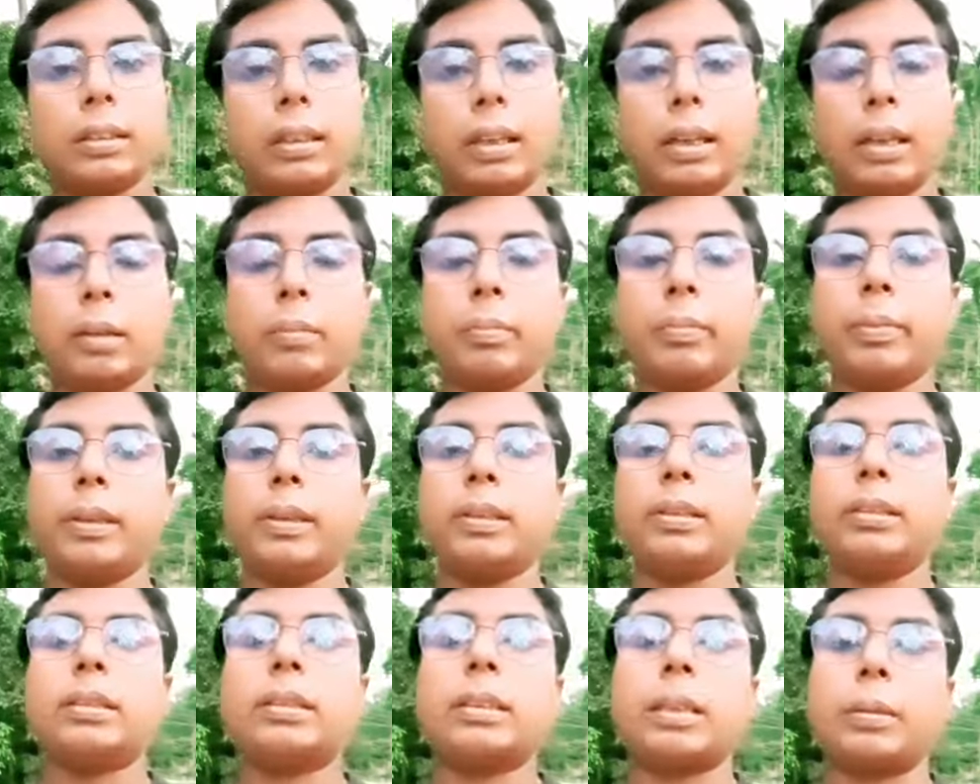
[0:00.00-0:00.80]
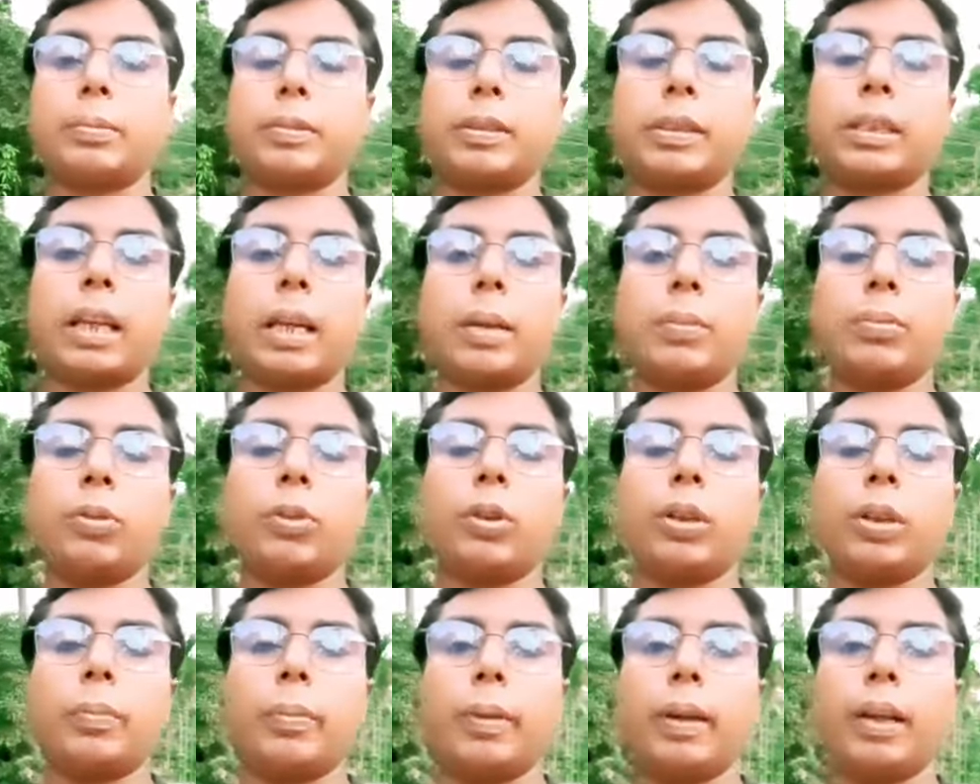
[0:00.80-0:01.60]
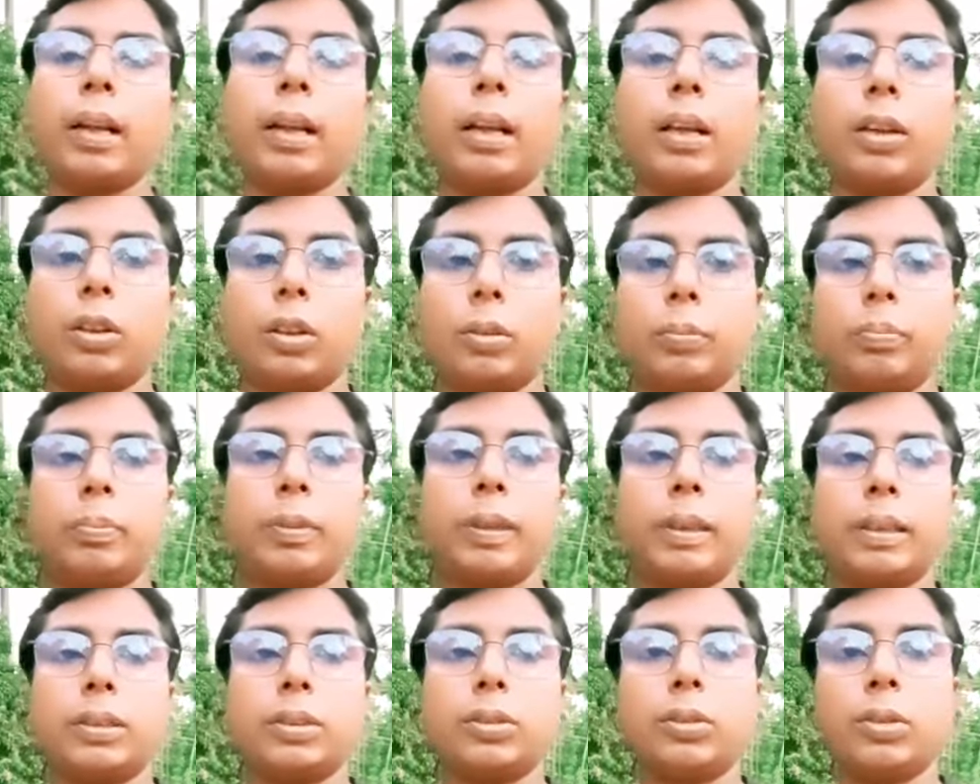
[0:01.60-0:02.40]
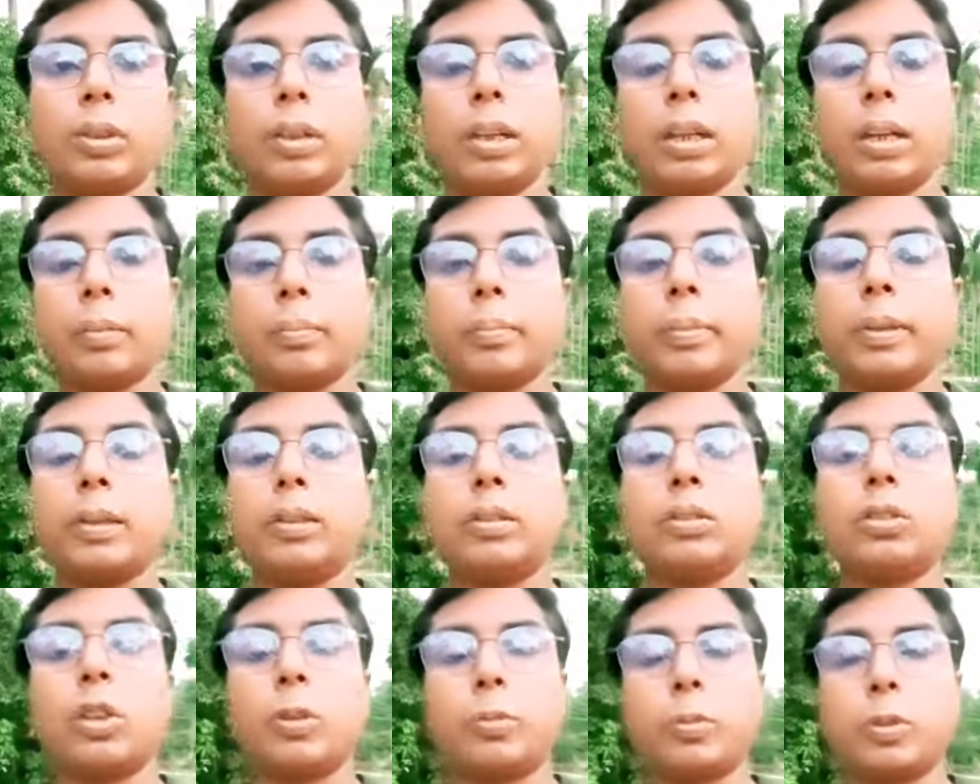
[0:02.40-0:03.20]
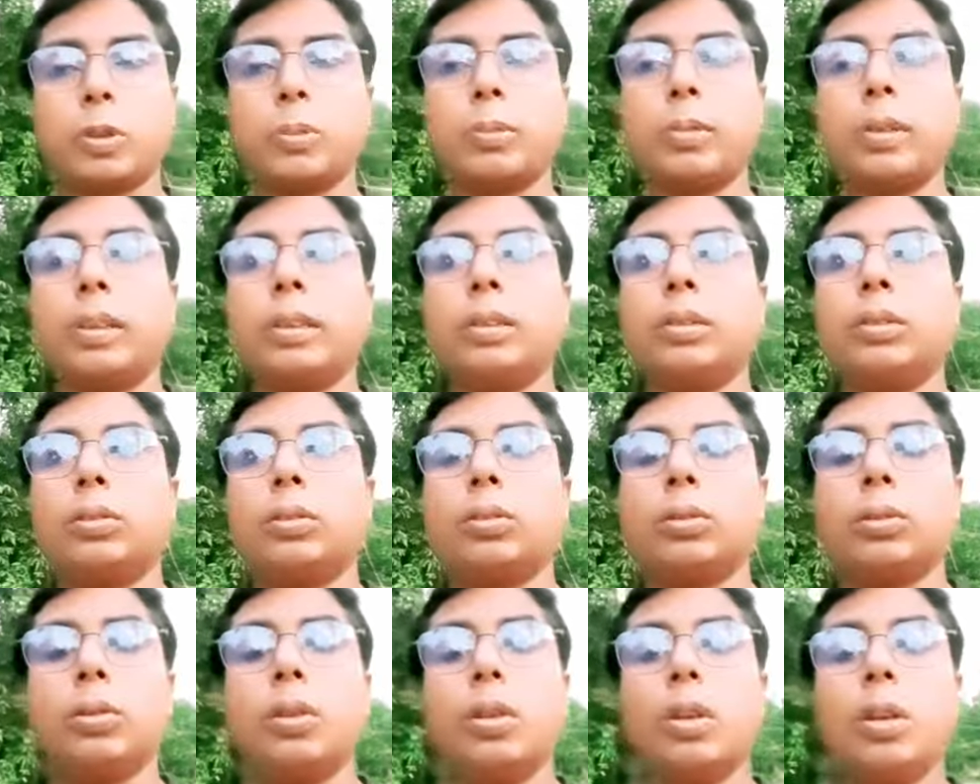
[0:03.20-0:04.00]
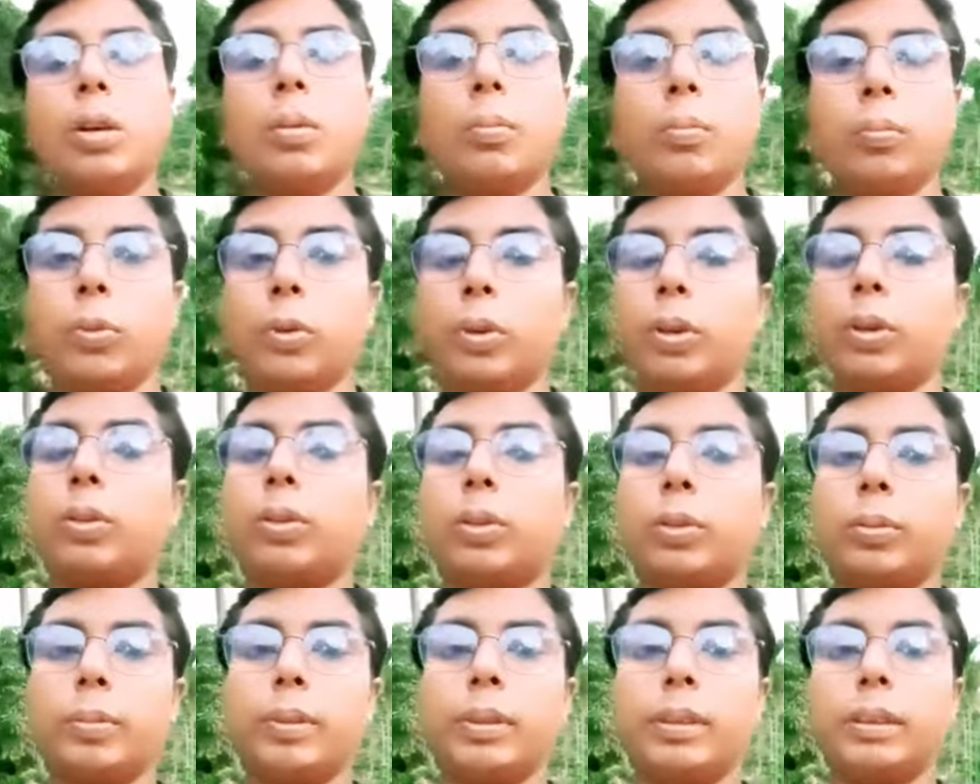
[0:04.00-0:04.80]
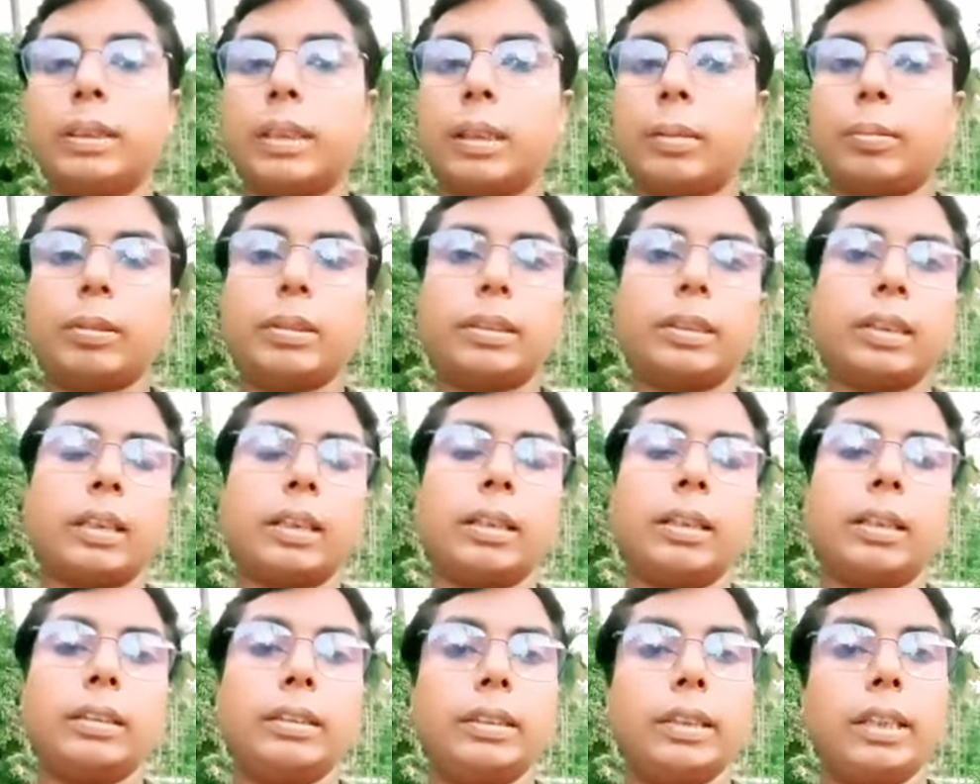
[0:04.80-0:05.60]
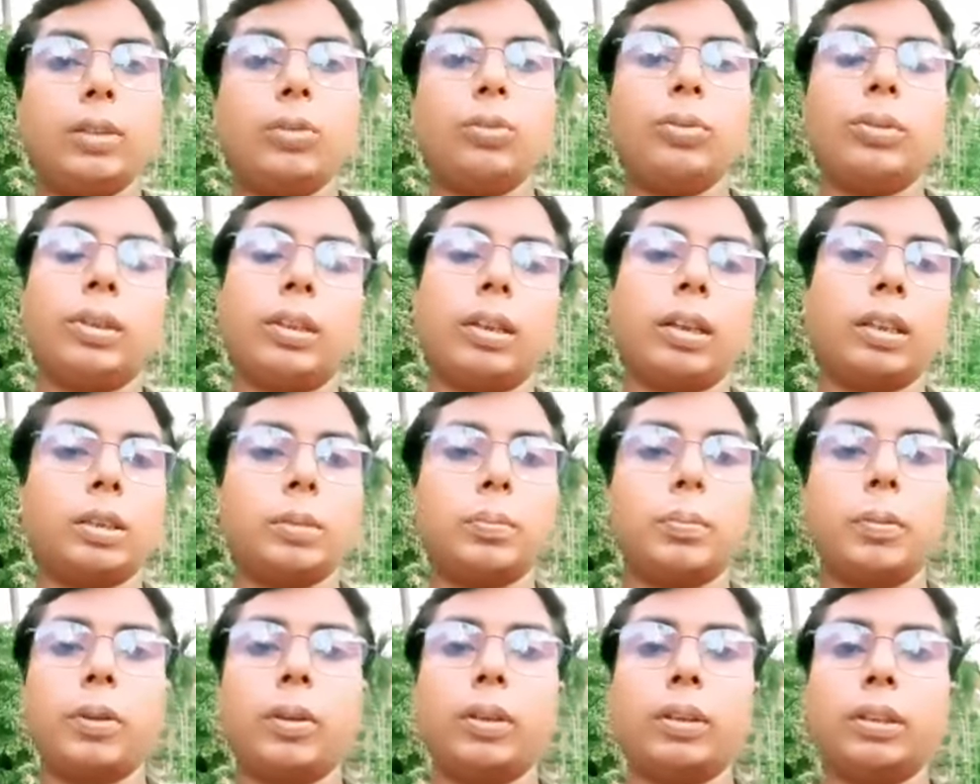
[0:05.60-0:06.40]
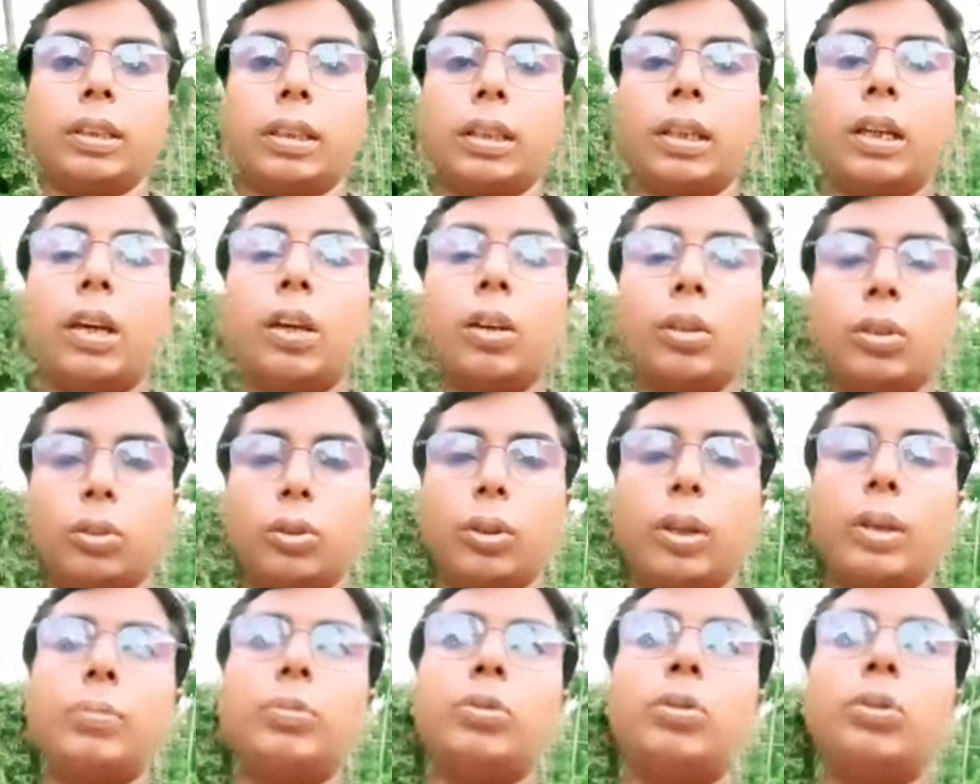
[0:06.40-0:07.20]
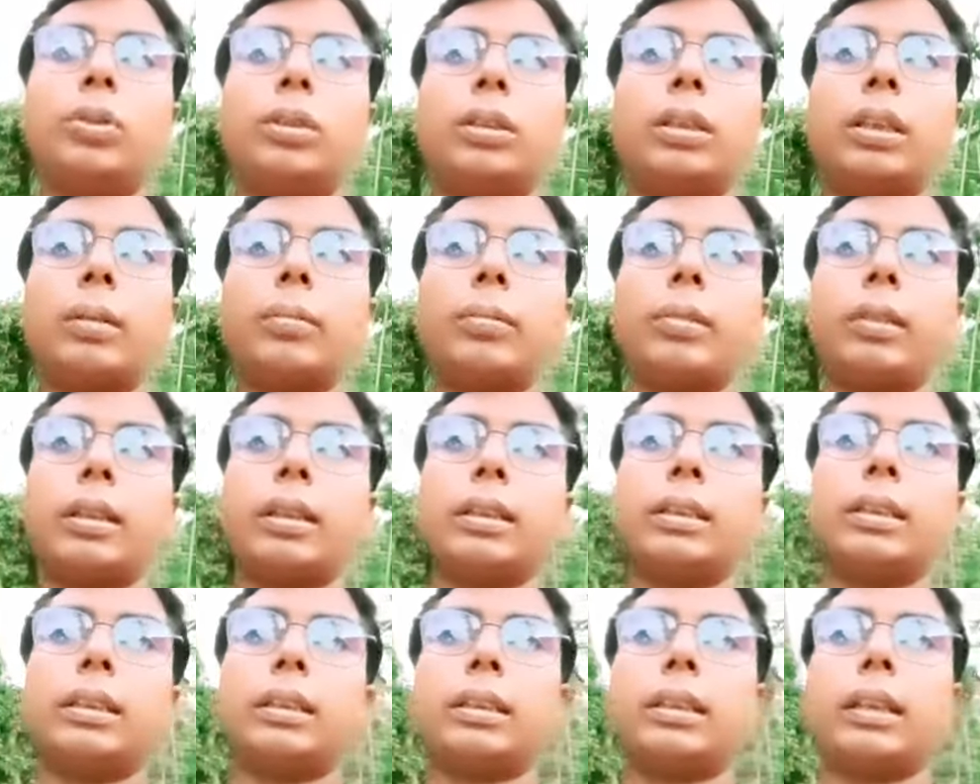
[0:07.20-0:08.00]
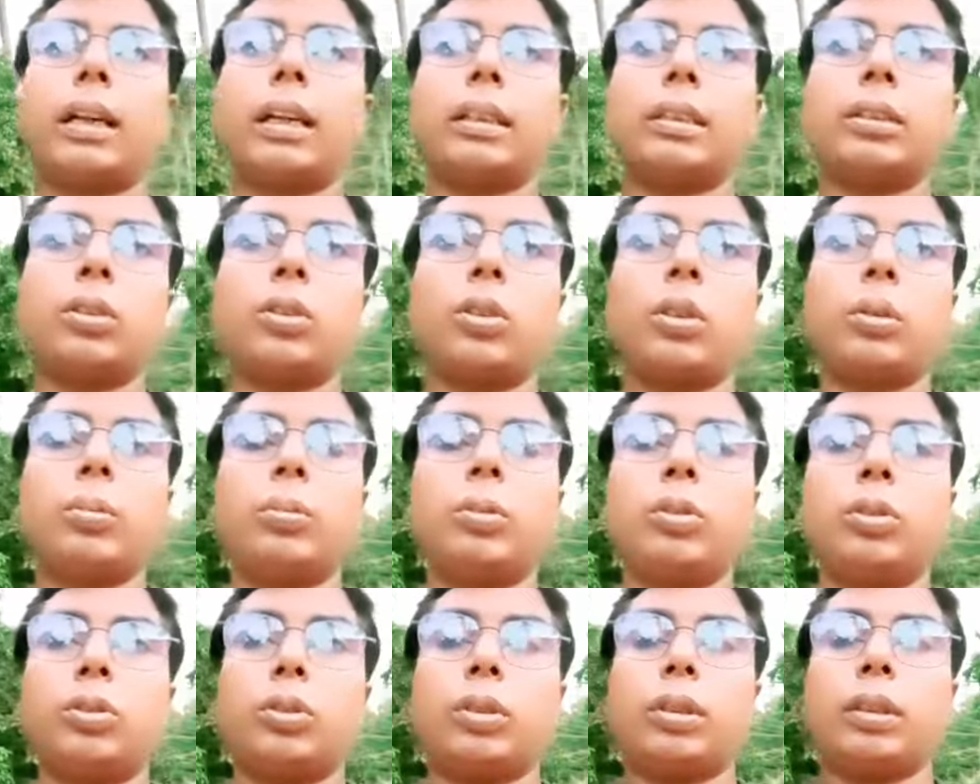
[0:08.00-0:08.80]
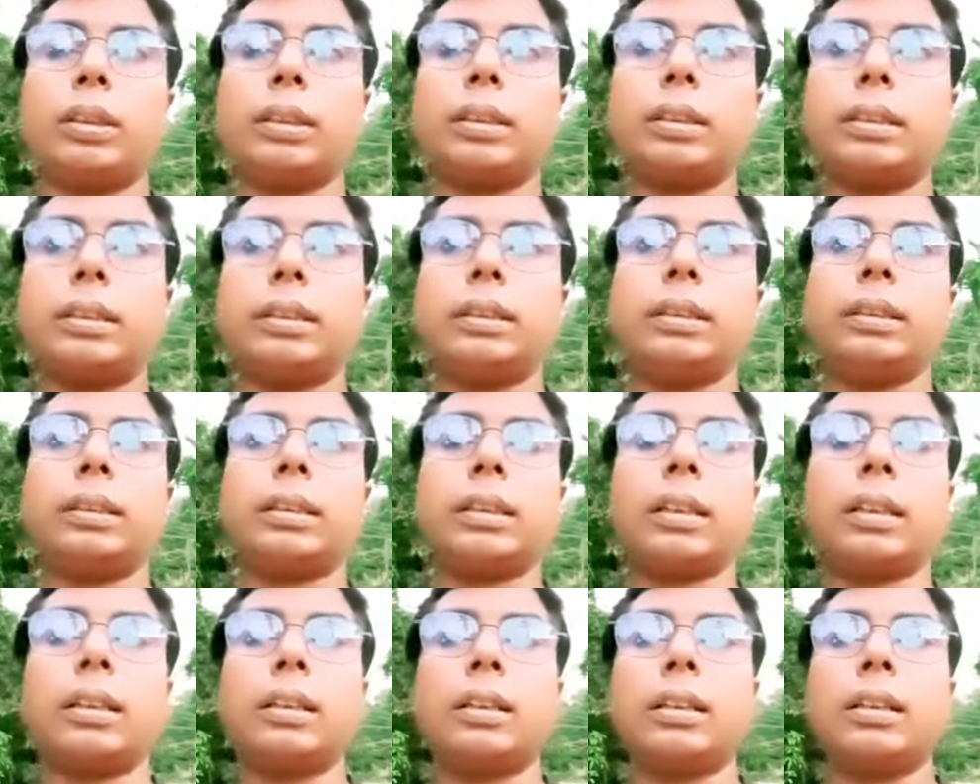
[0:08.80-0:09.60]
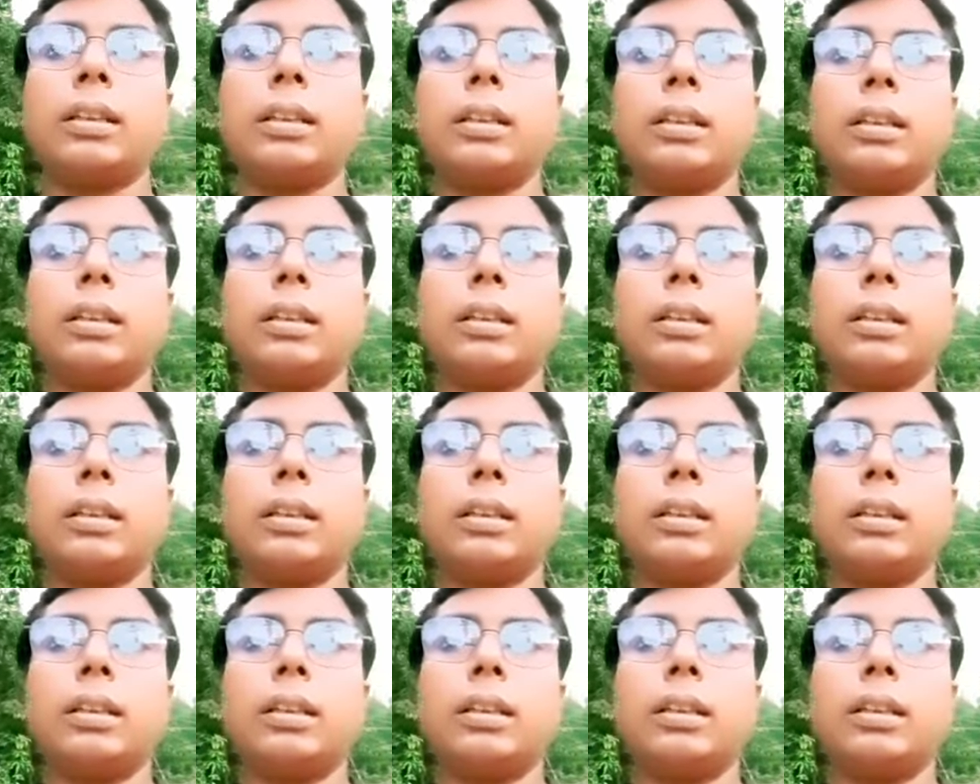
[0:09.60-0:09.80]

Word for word: থাকবেন সাবস্ক্রাইব করে বেল আইকন প্রেস করে রাখবেন সবসময় কিন্তু মনে করবেন যে আমার চ্যানেলে জেনুইন কাজ পাওয়া যায় তো এই মুহূর্তে আমার কাছে একটা কাজের খবর চলে এসেছে যেটার